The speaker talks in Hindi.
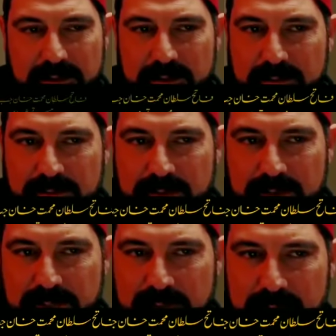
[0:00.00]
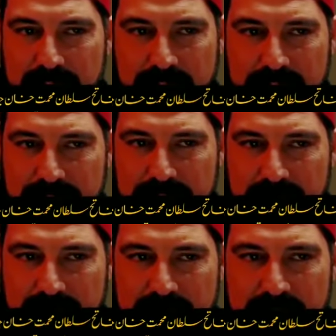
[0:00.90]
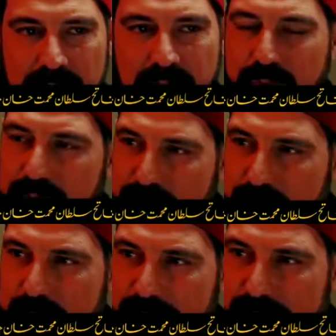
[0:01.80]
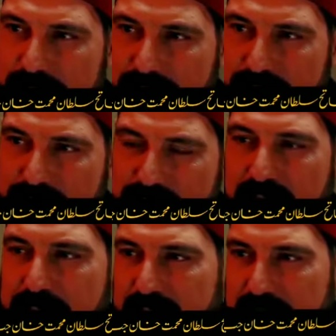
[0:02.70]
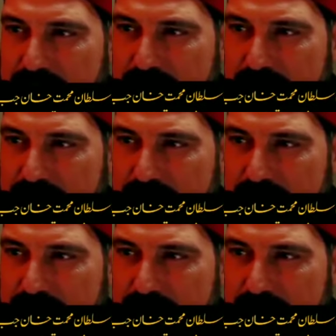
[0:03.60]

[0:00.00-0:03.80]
फाते सुल्तान महमद खान जब सुबह जागे मस्जिद